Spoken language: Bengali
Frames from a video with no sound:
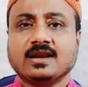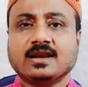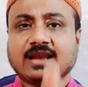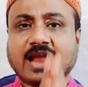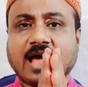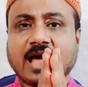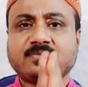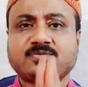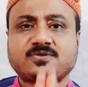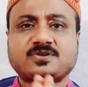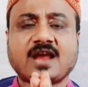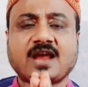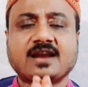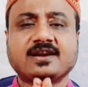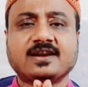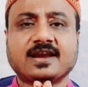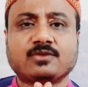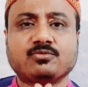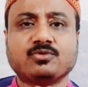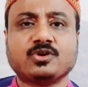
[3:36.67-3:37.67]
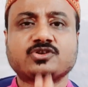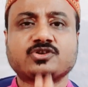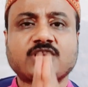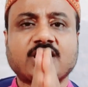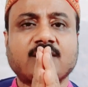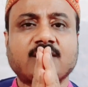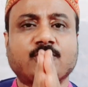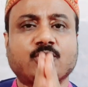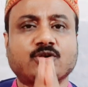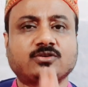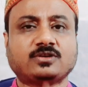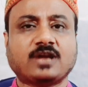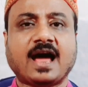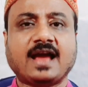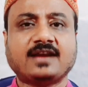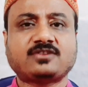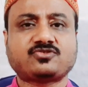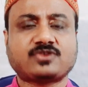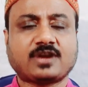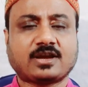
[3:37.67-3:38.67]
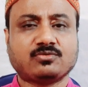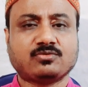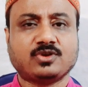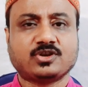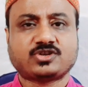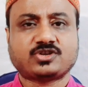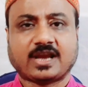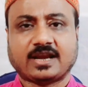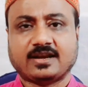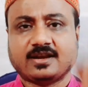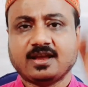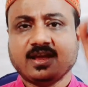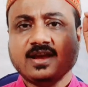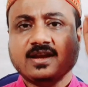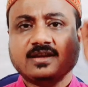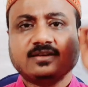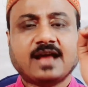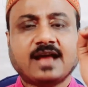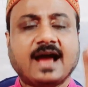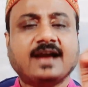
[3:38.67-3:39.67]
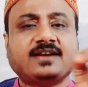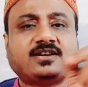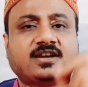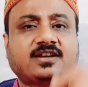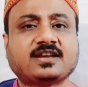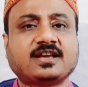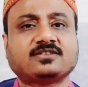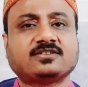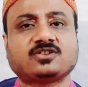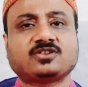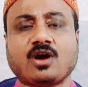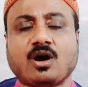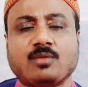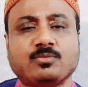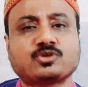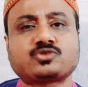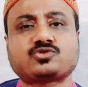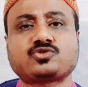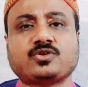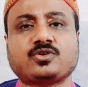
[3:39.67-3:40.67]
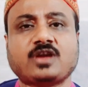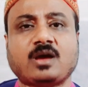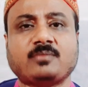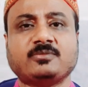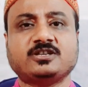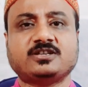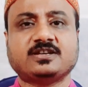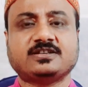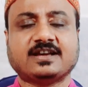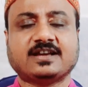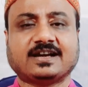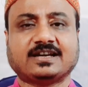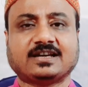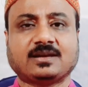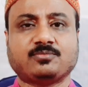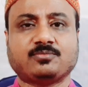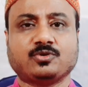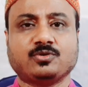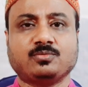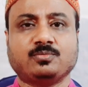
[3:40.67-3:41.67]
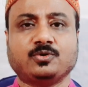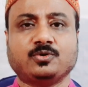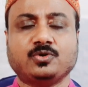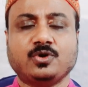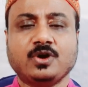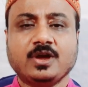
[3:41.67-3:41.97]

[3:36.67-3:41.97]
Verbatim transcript: লাইফস্টাইল রেগুলেশন এবং ডায়েট রেগুলেশন ডায়েটের ক্ষেত্রে অবশ্যই আমি যে জায়গাটা বলবো